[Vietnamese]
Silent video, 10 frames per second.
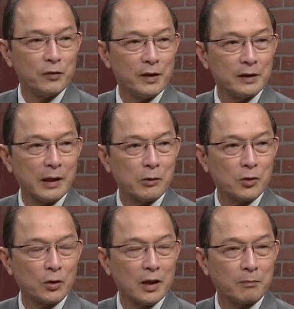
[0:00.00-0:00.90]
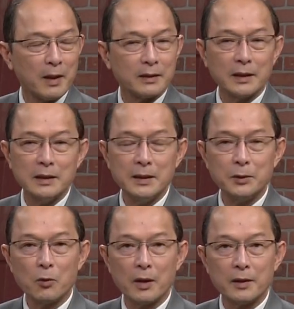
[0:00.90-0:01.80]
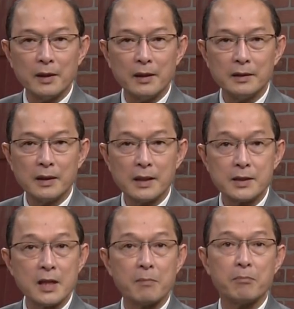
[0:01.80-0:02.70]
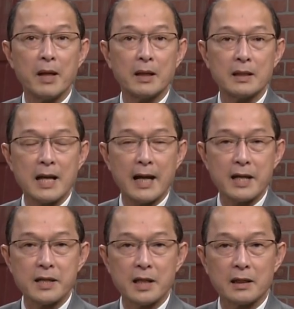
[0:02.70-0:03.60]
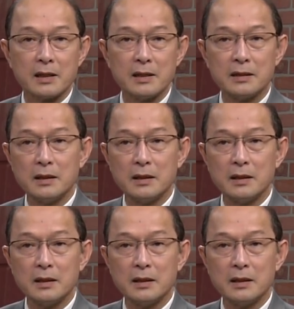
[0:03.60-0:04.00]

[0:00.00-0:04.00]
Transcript: vị theo dõi các bản tin liên quan đến à, dịch bệnh đại dịch thì,